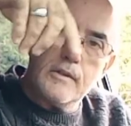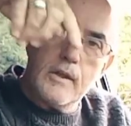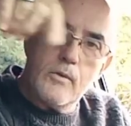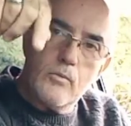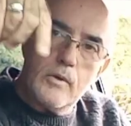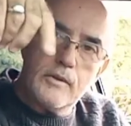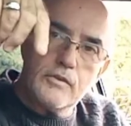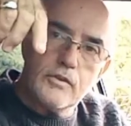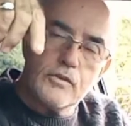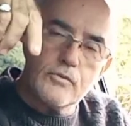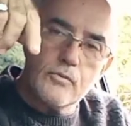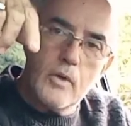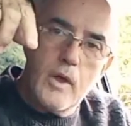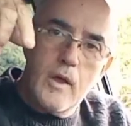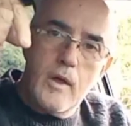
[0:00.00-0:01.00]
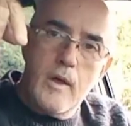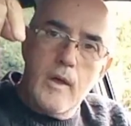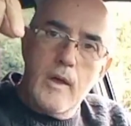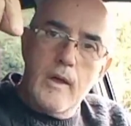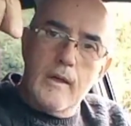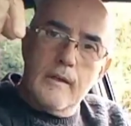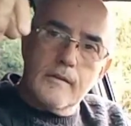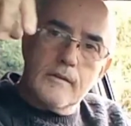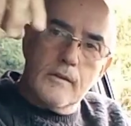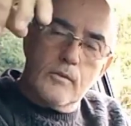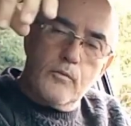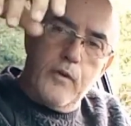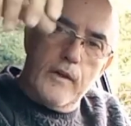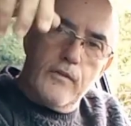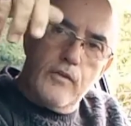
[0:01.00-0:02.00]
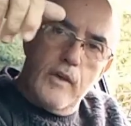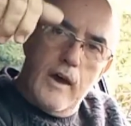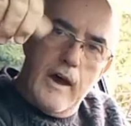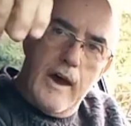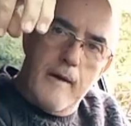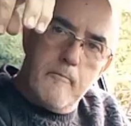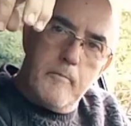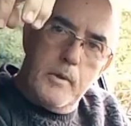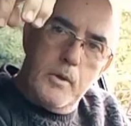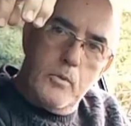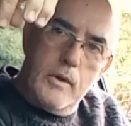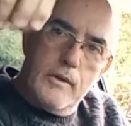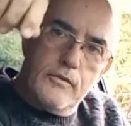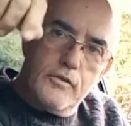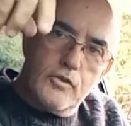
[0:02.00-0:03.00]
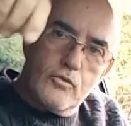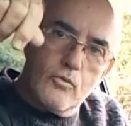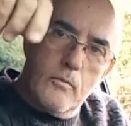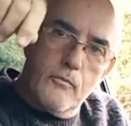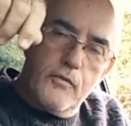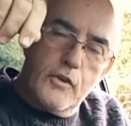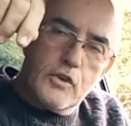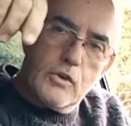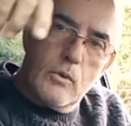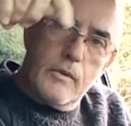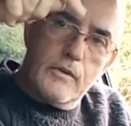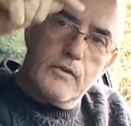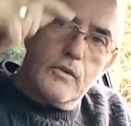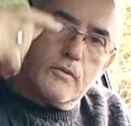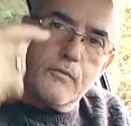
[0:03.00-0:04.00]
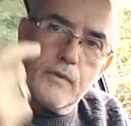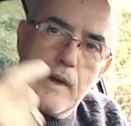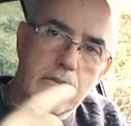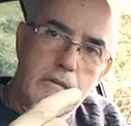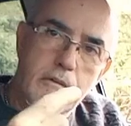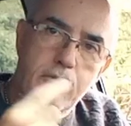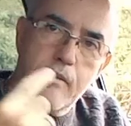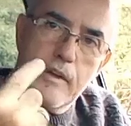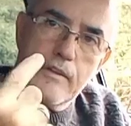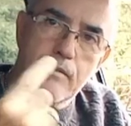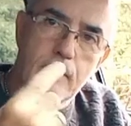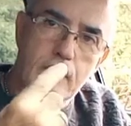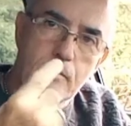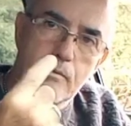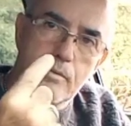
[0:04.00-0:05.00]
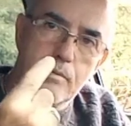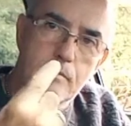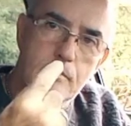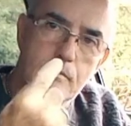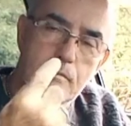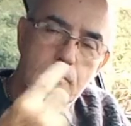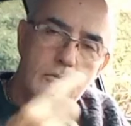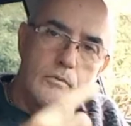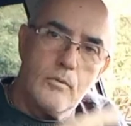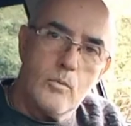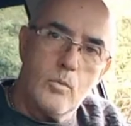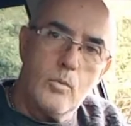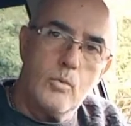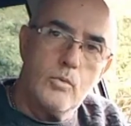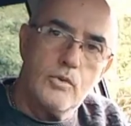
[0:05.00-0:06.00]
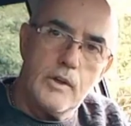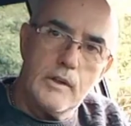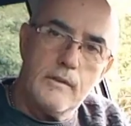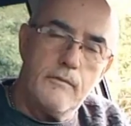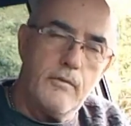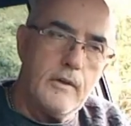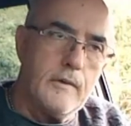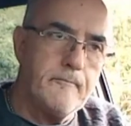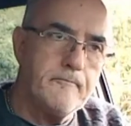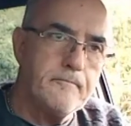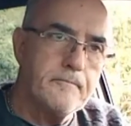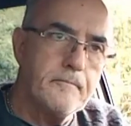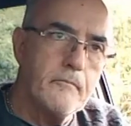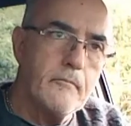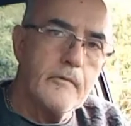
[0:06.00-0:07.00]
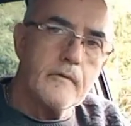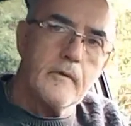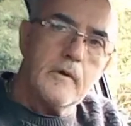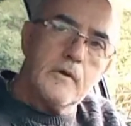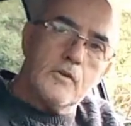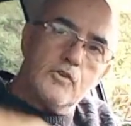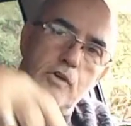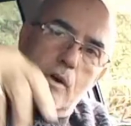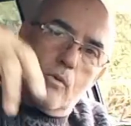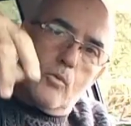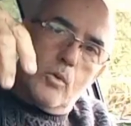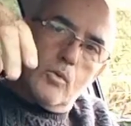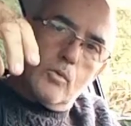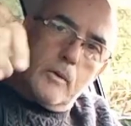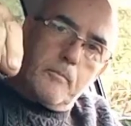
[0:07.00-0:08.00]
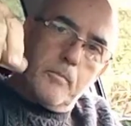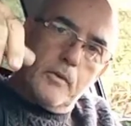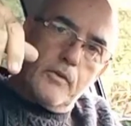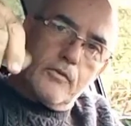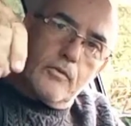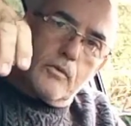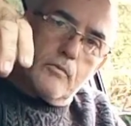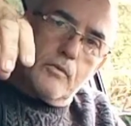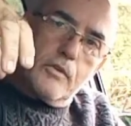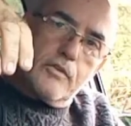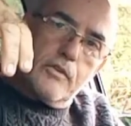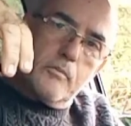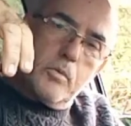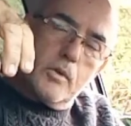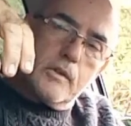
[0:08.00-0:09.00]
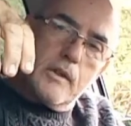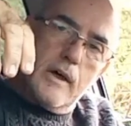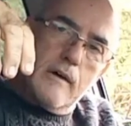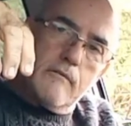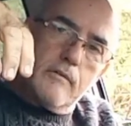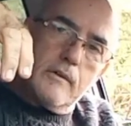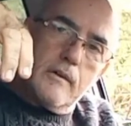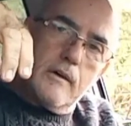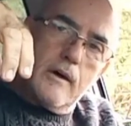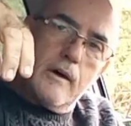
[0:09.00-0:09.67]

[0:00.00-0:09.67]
e tem o registro. Tanto fazia abrir o registro como fechar o registro, ficava vazando o GNV de acordo com a posição que você botava,